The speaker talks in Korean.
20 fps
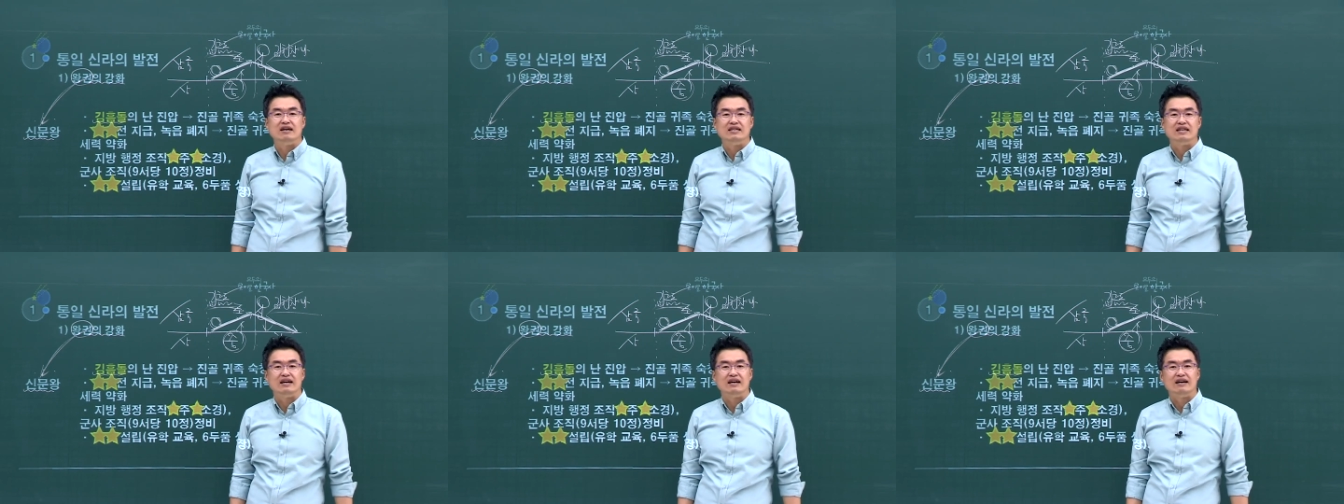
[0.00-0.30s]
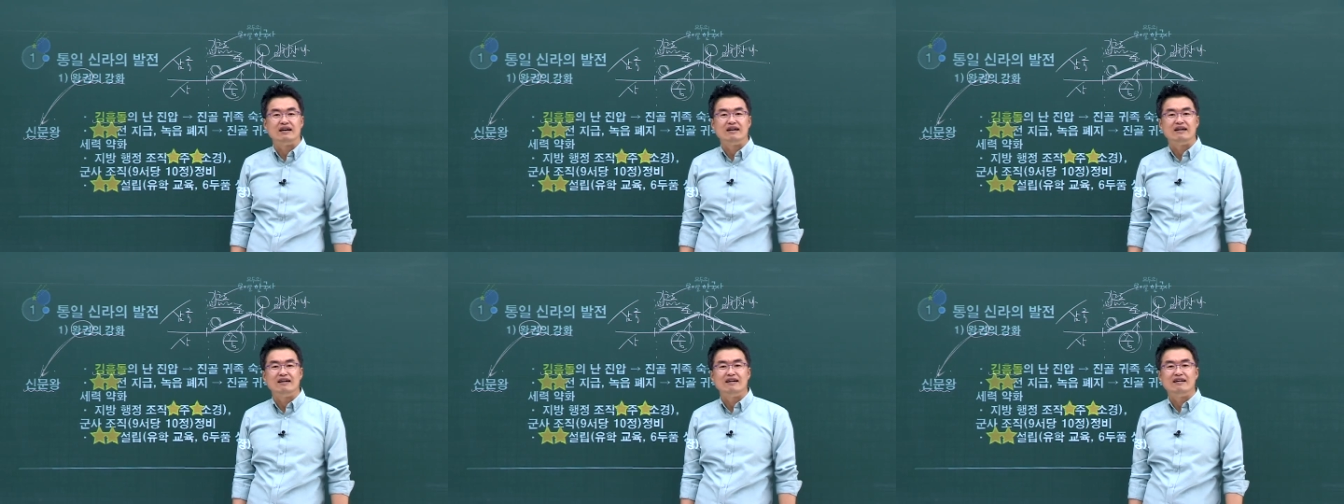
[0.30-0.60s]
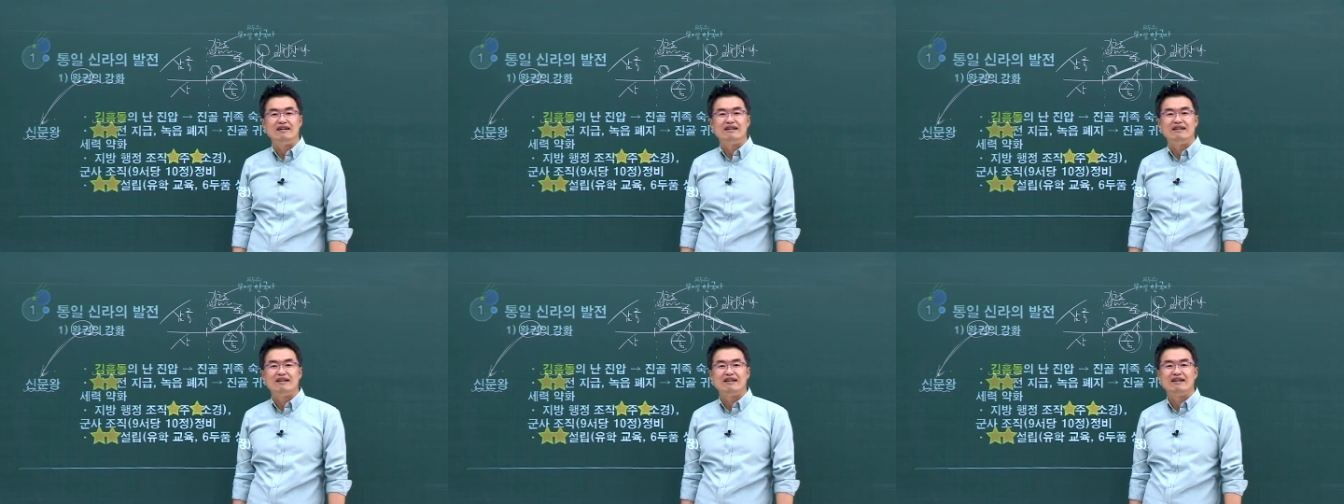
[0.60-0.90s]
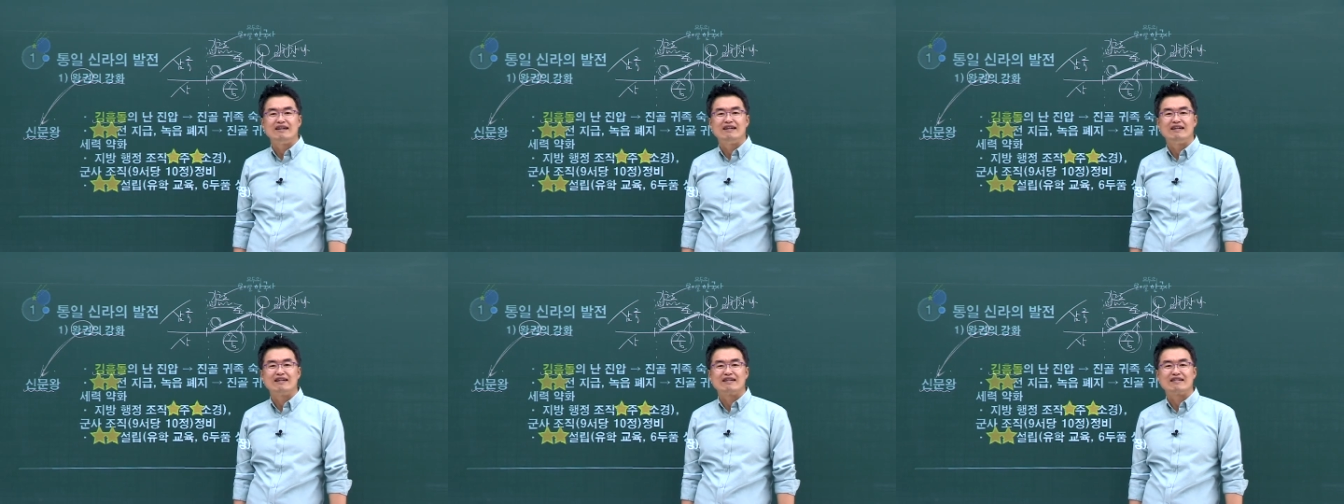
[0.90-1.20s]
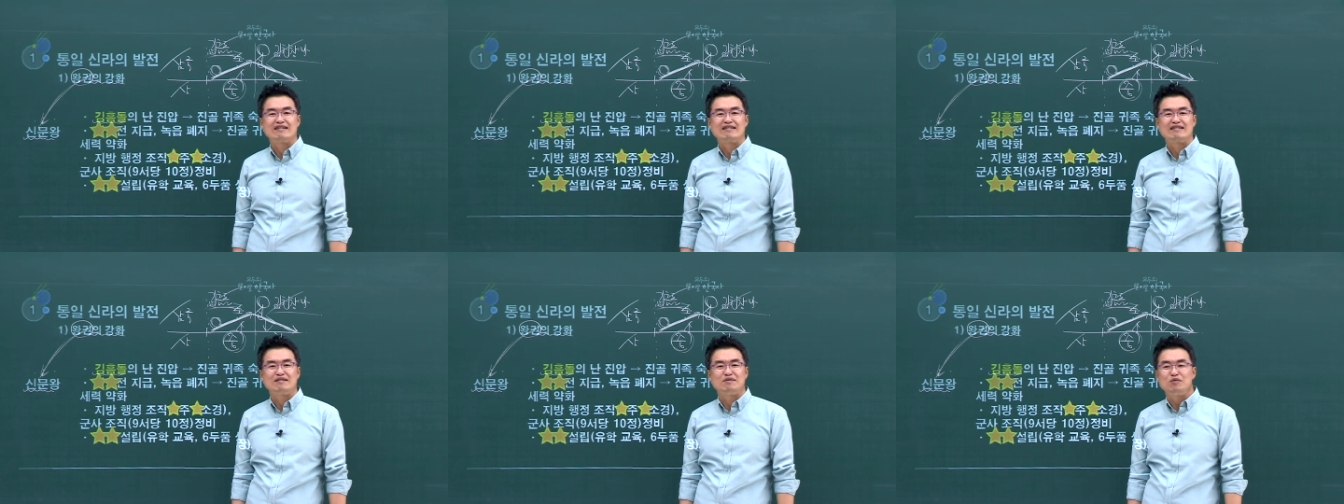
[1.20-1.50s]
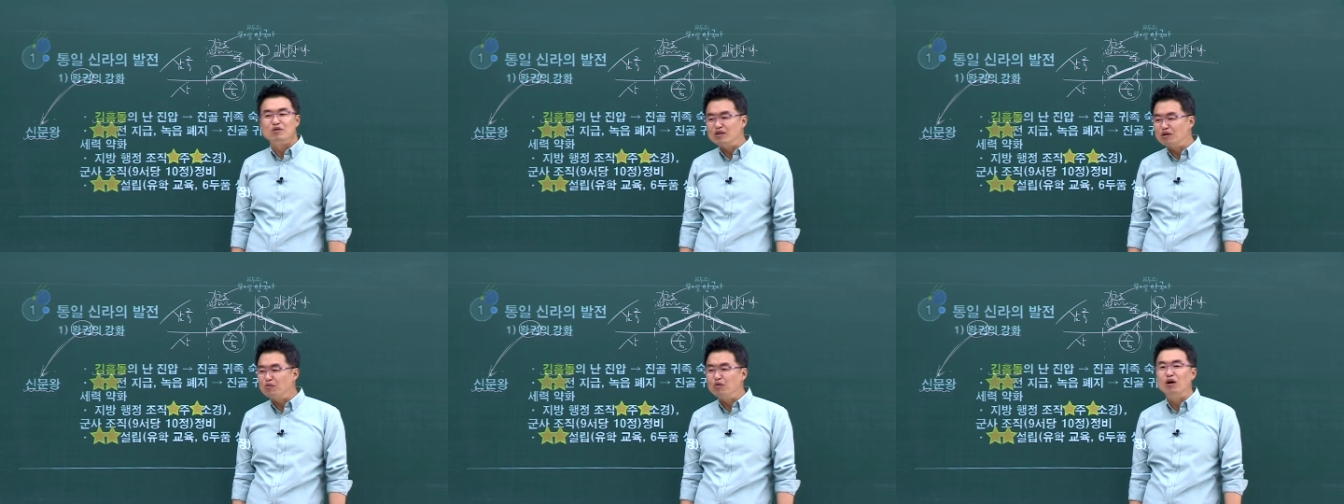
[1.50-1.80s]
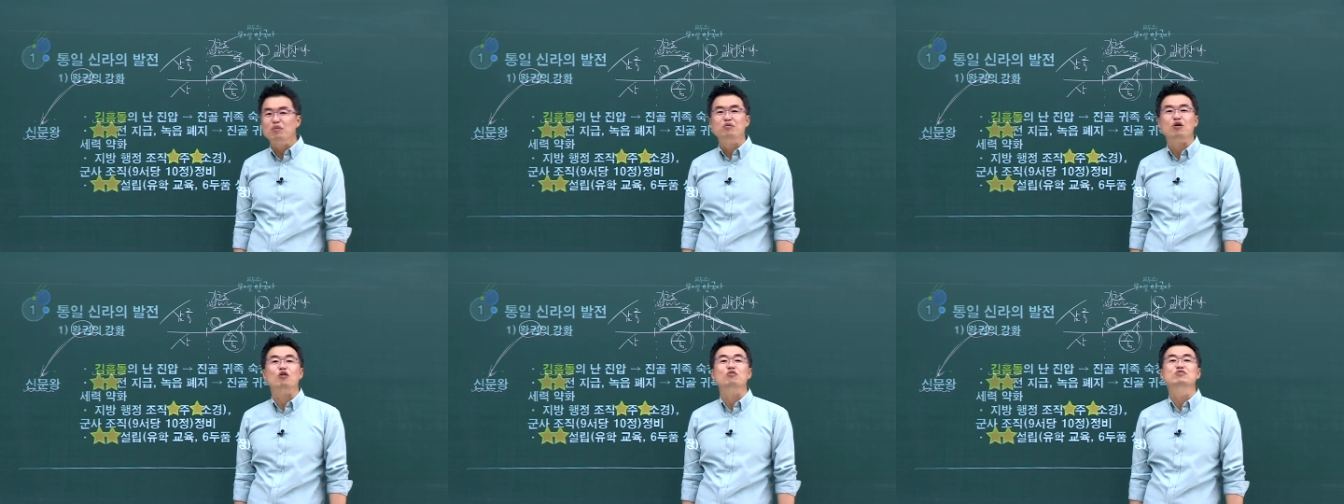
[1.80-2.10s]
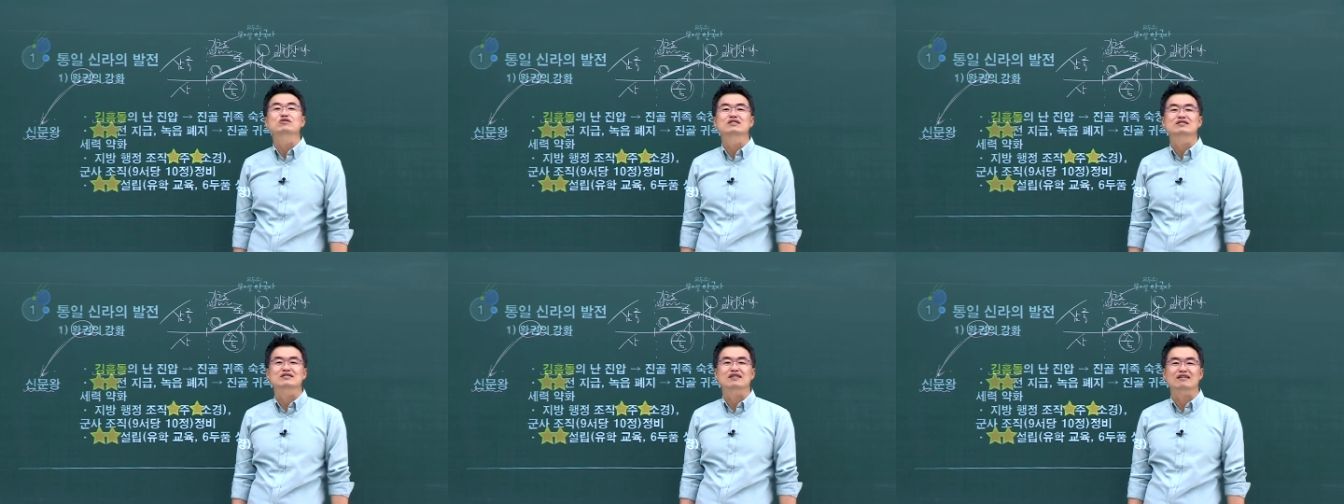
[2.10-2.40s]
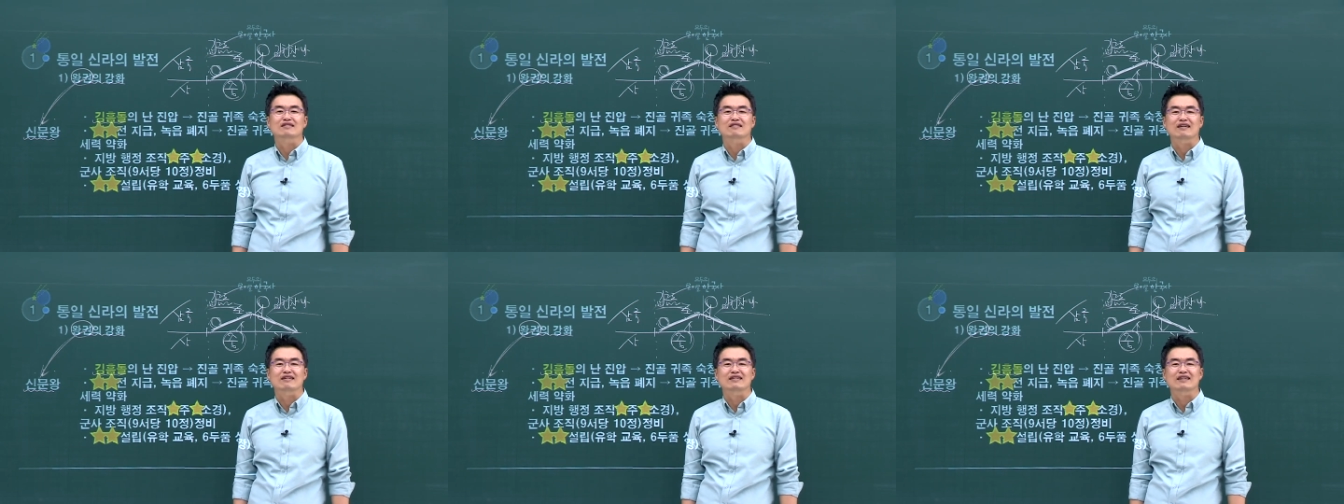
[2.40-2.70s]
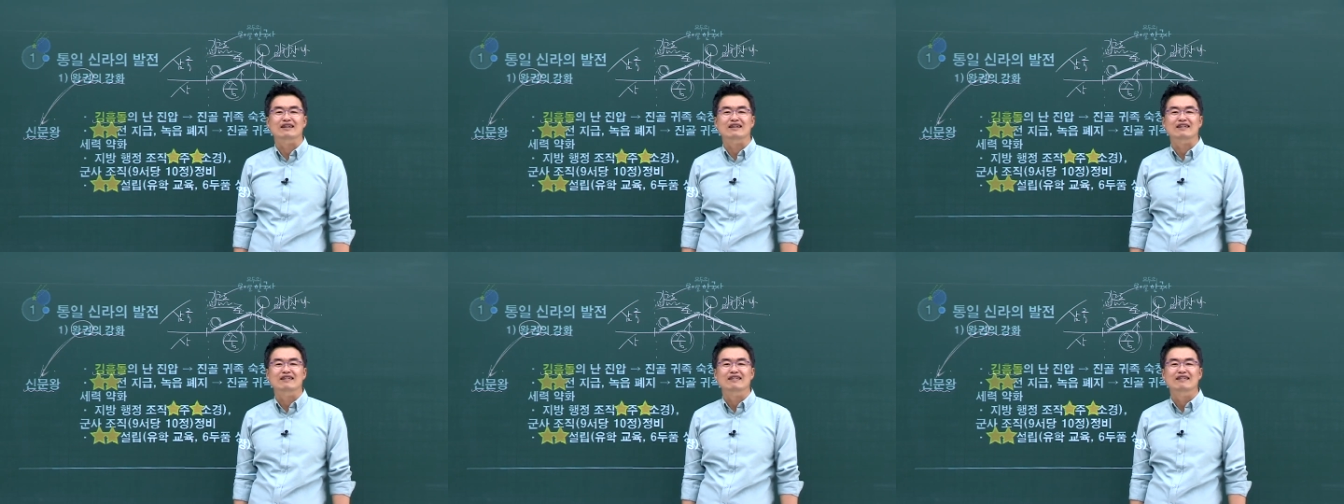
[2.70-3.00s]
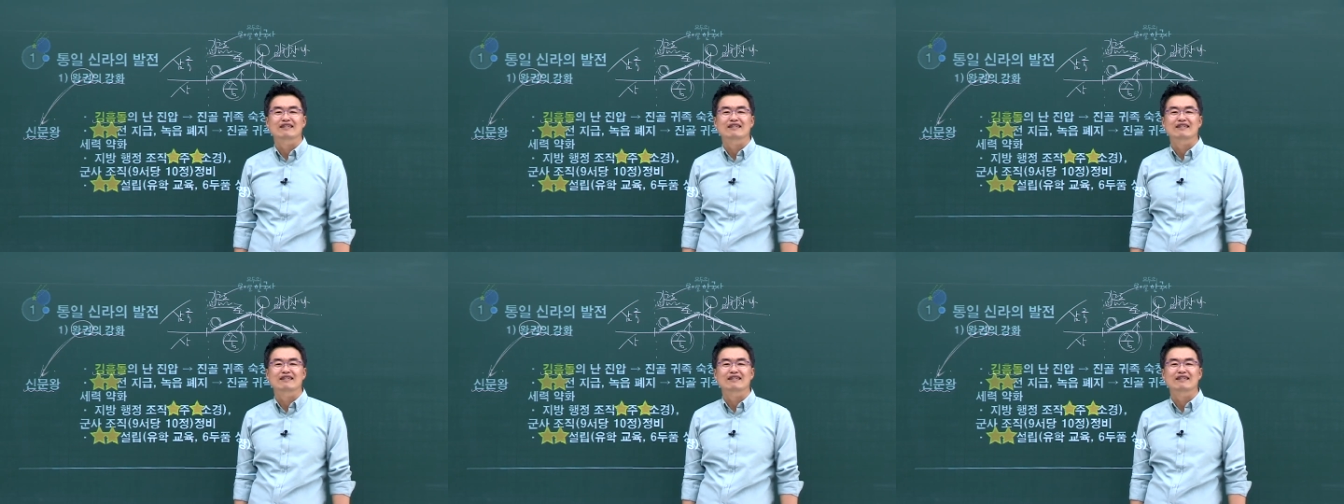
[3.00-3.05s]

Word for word: 아니야. 근데 뭐가 명분이 있어야 할 거 아니야.